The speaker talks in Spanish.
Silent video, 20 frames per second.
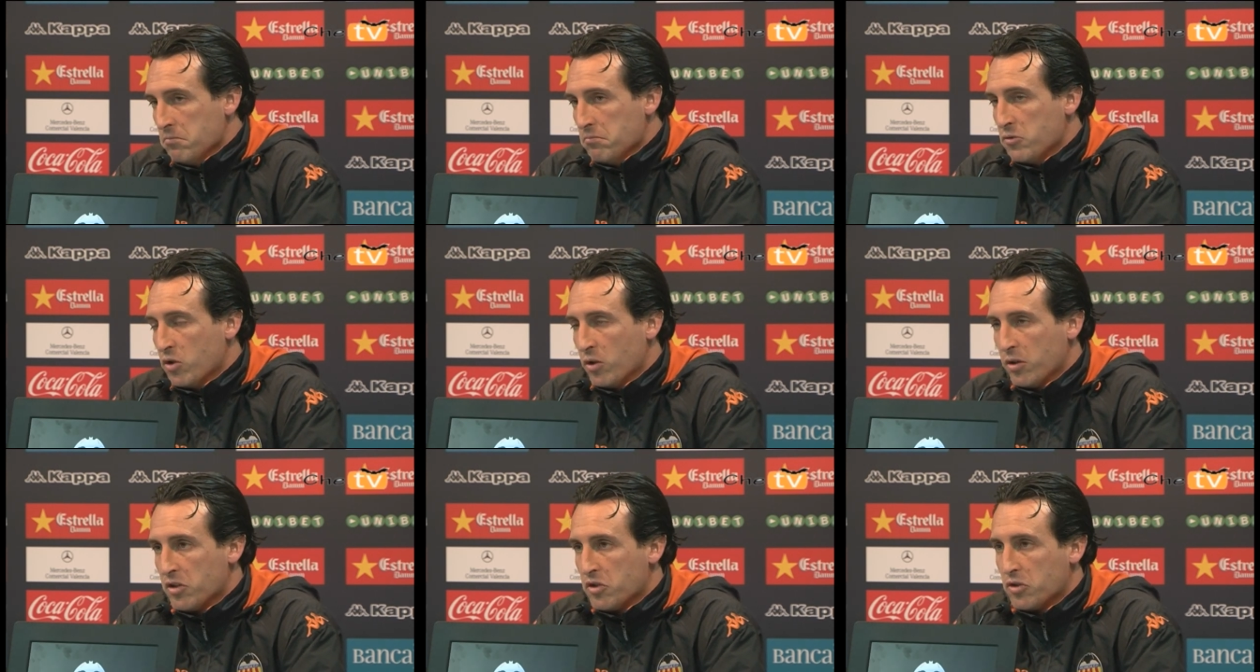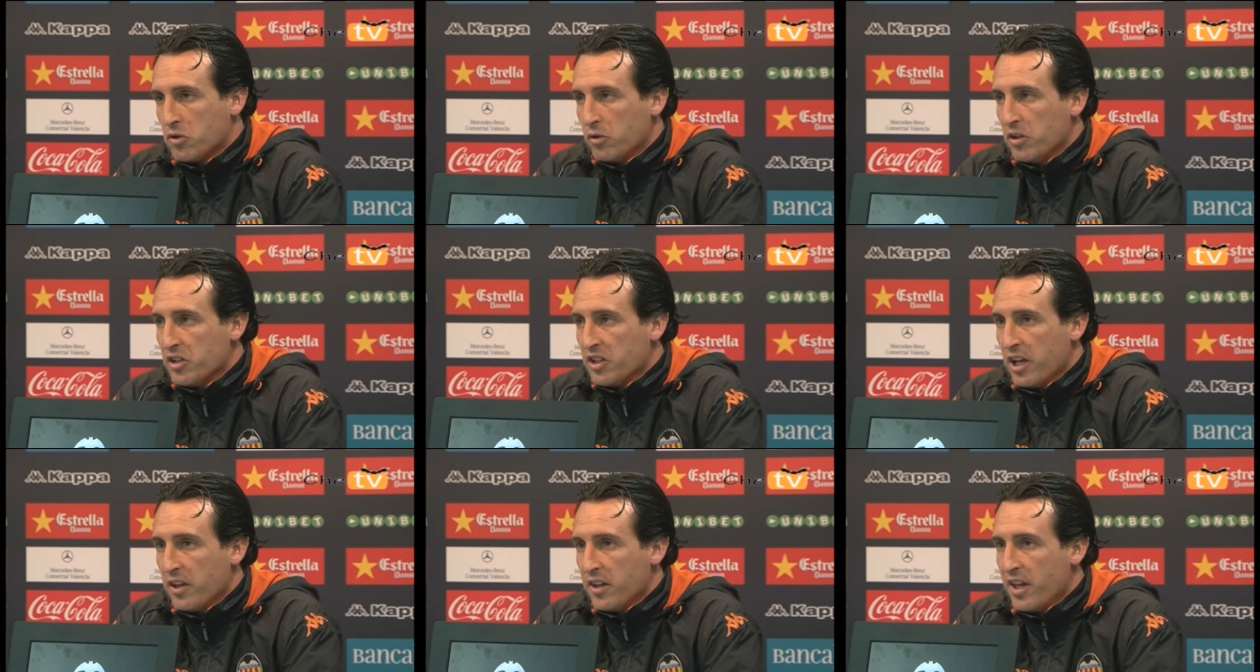Entonces, con
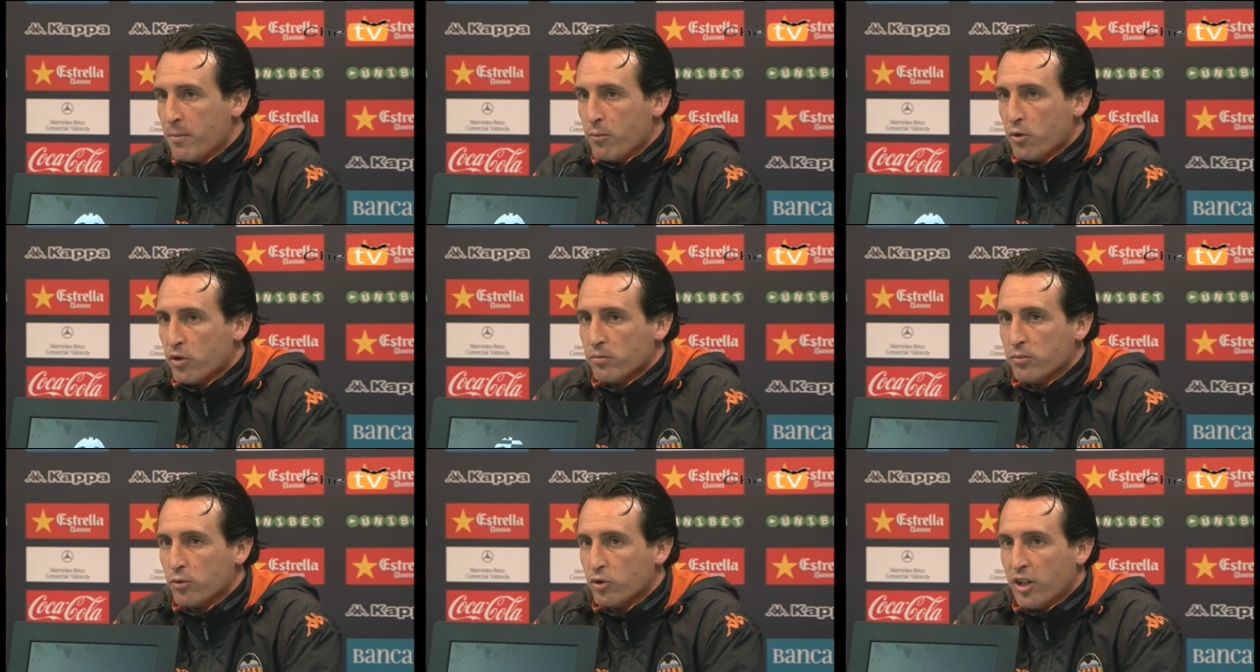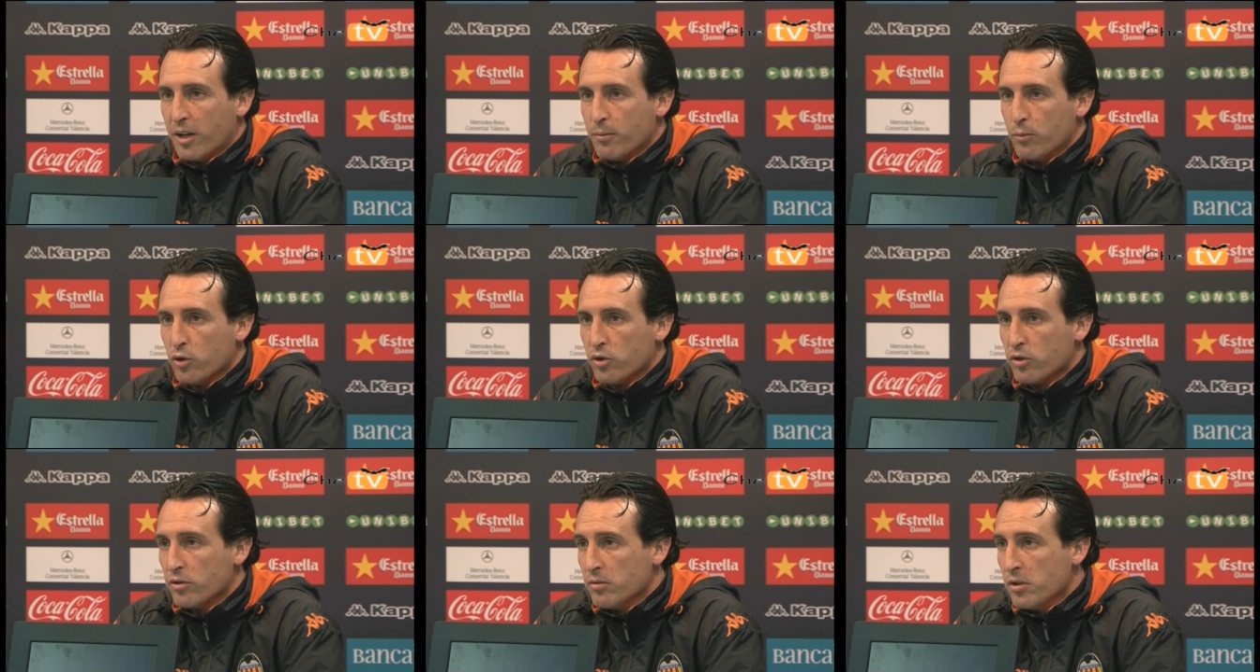esa idea, pues
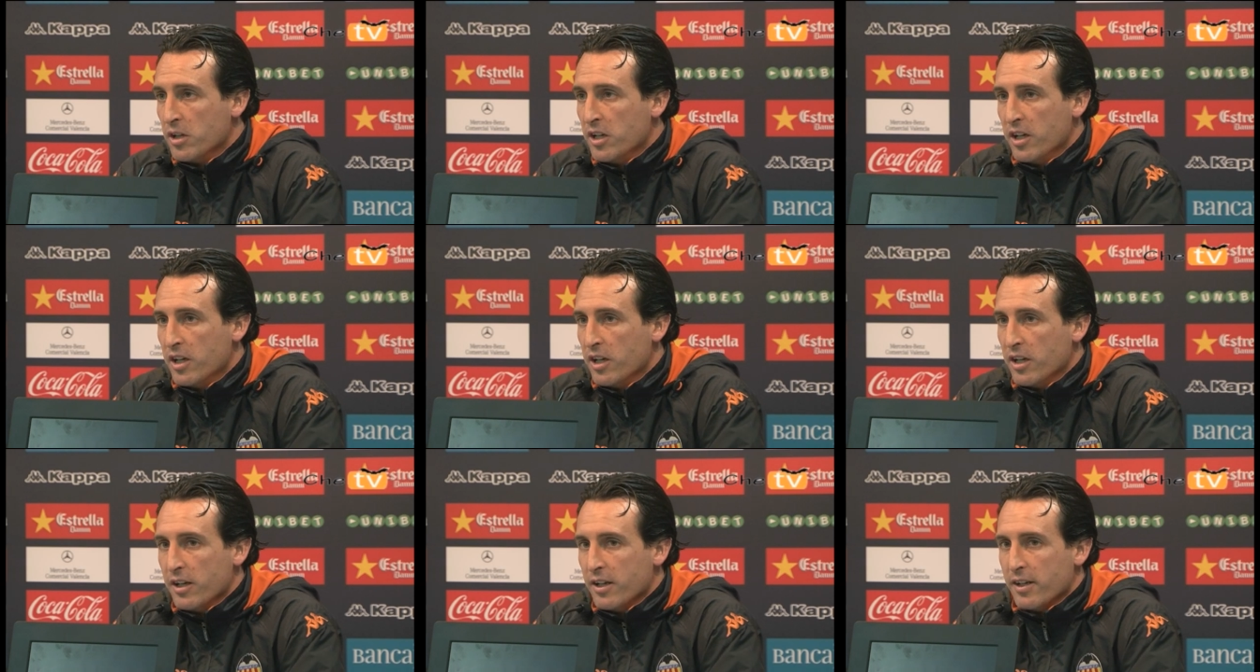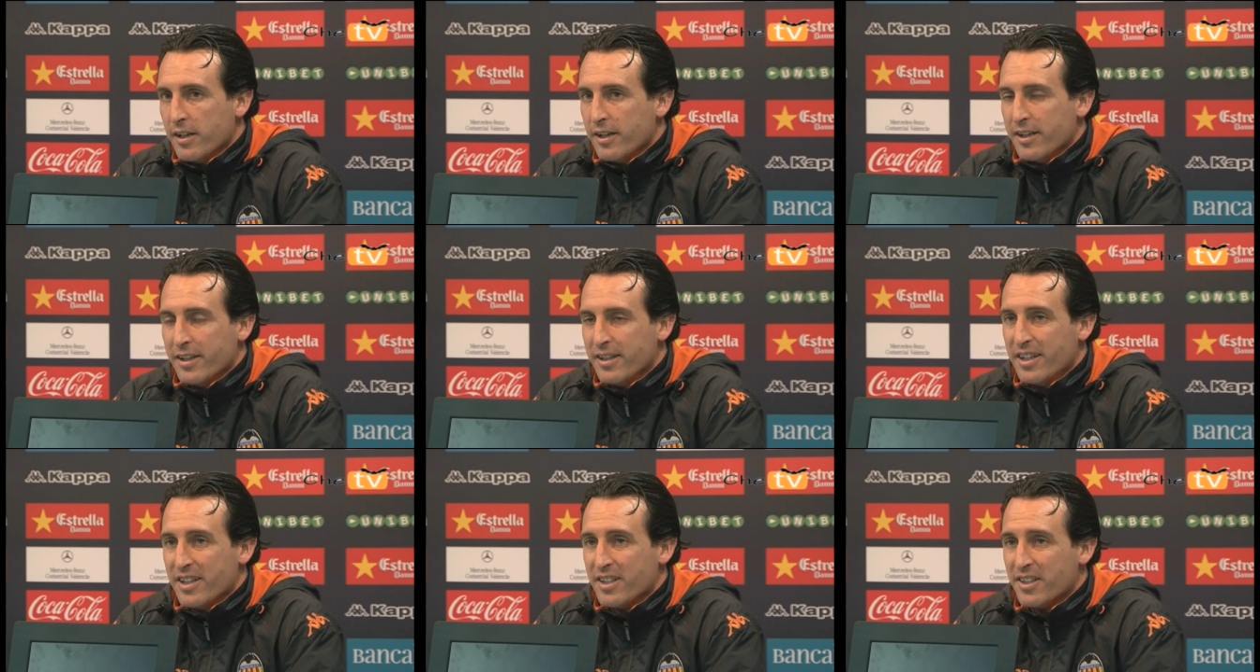buscamos eh,
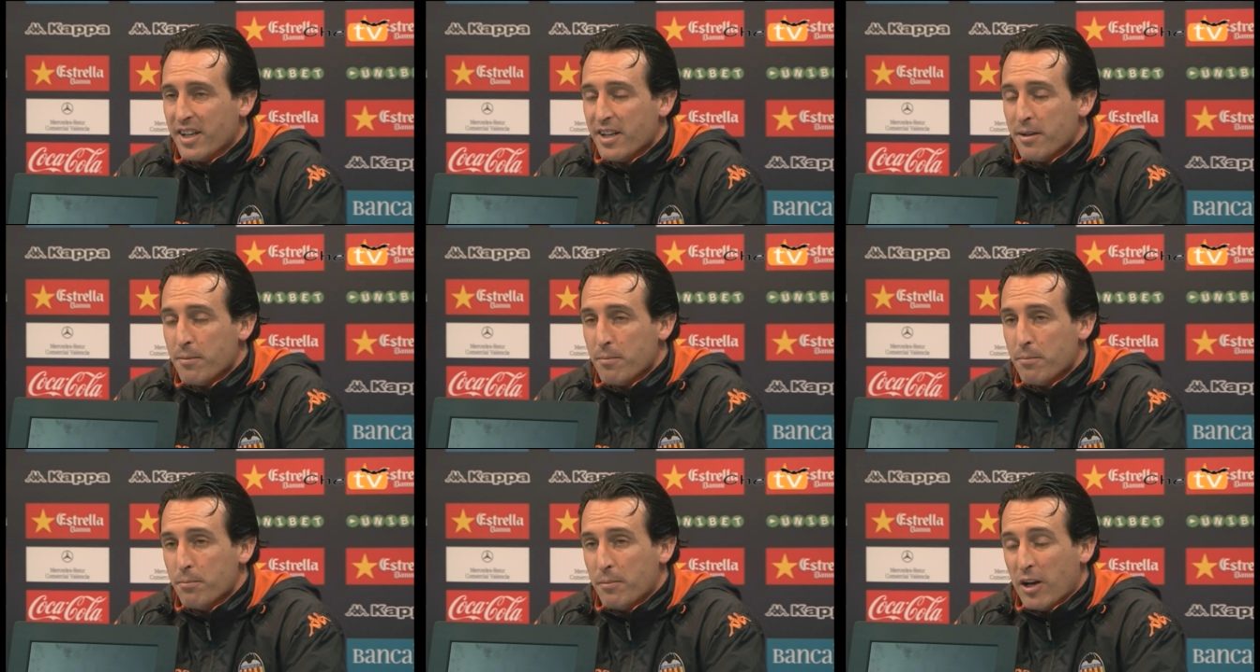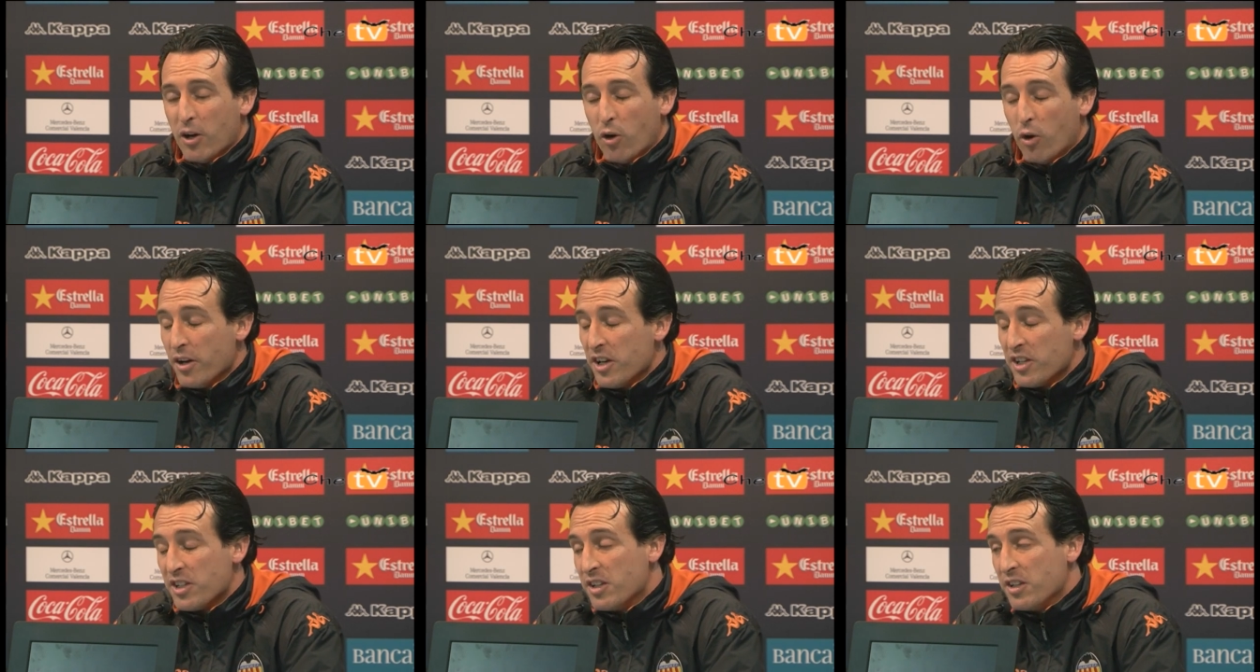ni ser
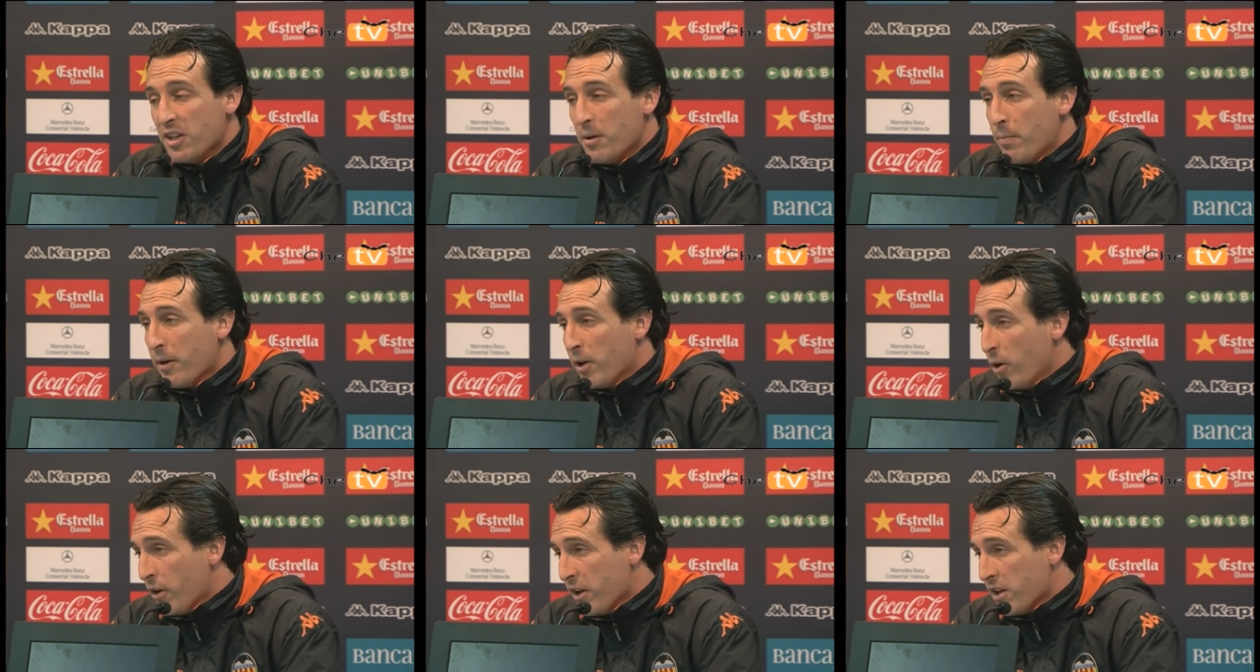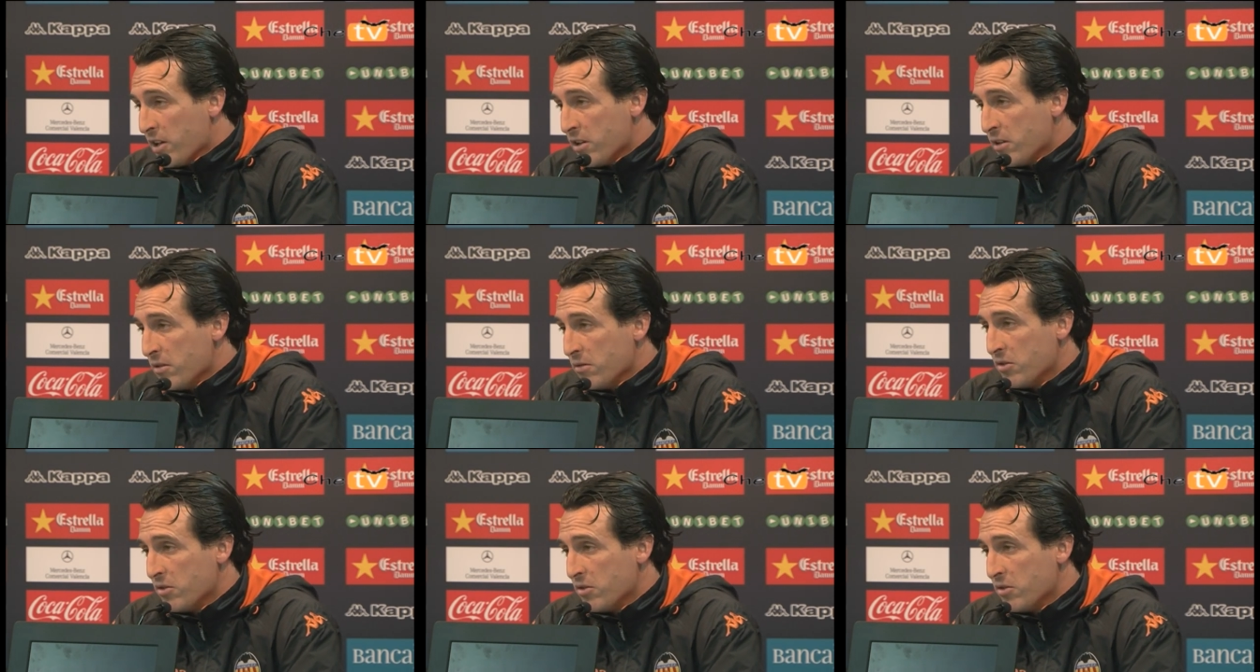mejores ni peores,